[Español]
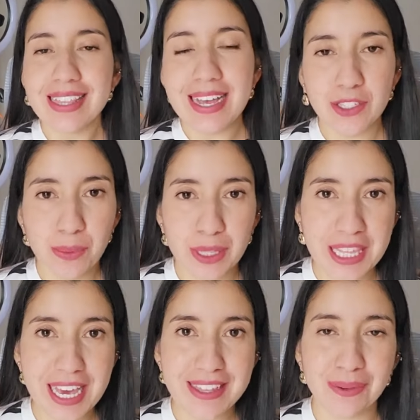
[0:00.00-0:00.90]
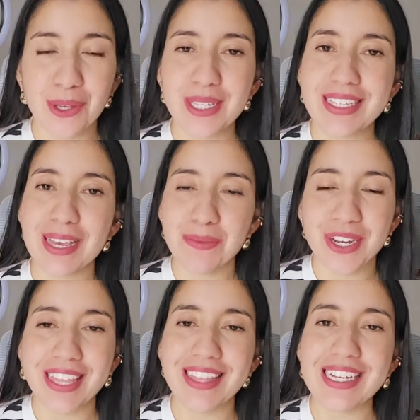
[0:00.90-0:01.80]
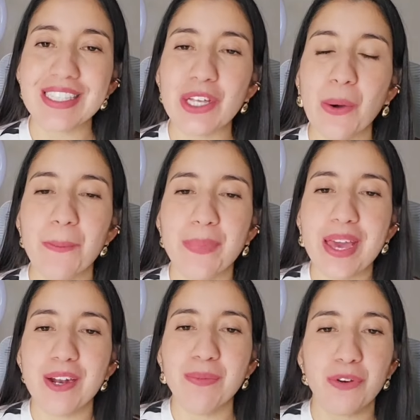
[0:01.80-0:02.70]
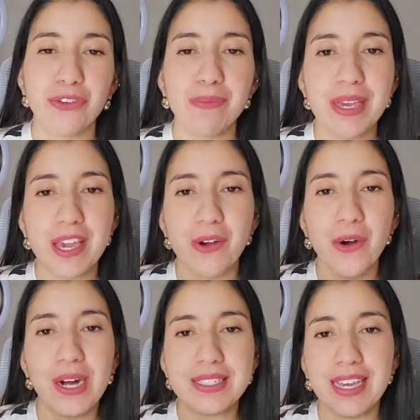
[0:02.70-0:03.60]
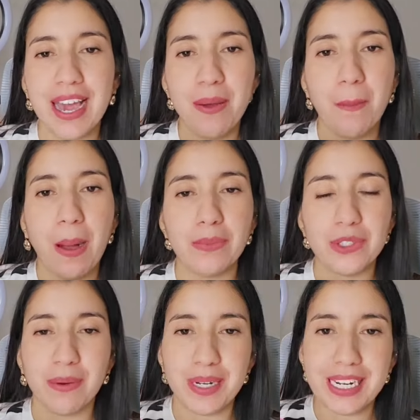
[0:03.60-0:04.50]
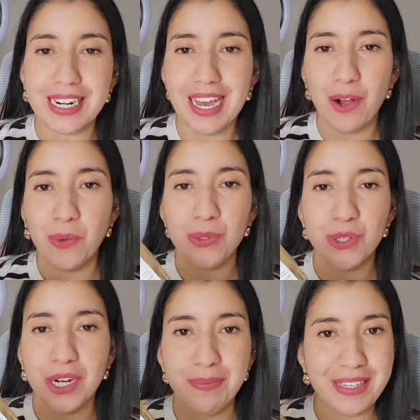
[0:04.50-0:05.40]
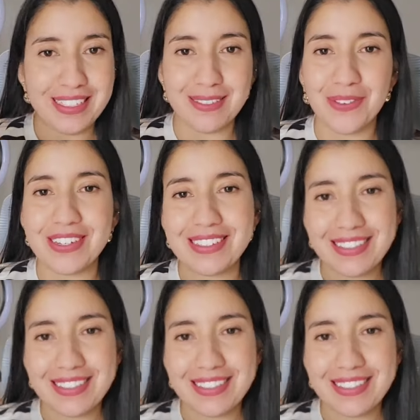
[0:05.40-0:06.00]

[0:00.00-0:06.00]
De hecho me tenía nerviosa que se demore tanto, pero por fin me llegó, así que vamos a abrirla juntos rapidísimo.